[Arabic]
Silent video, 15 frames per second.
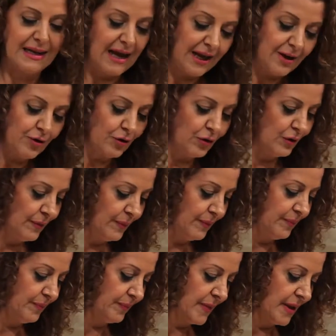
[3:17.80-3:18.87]
لانه
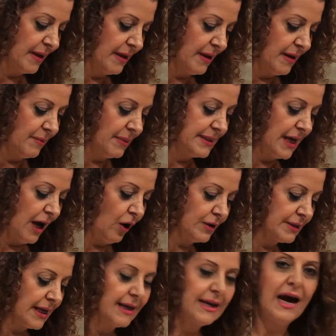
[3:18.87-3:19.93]
بدي
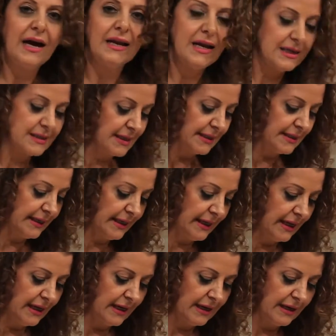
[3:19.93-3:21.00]
احط انا على سطح
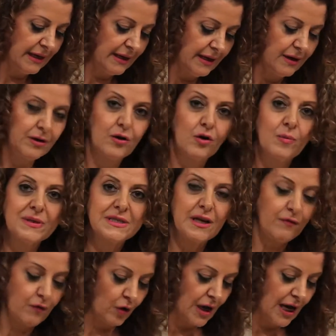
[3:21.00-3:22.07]
الخبز
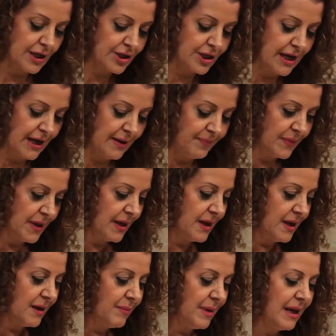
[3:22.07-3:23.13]
الفوكاشيا
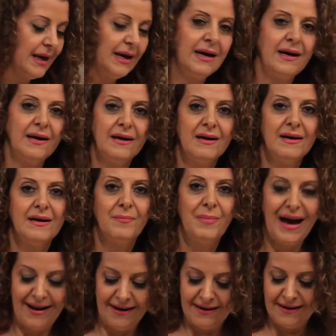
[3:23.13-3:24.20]
ملح
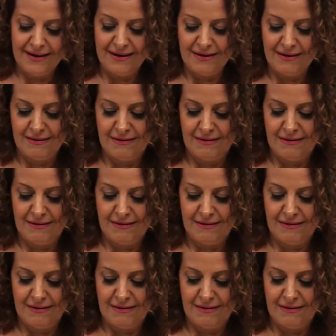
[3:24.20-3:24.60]
بحري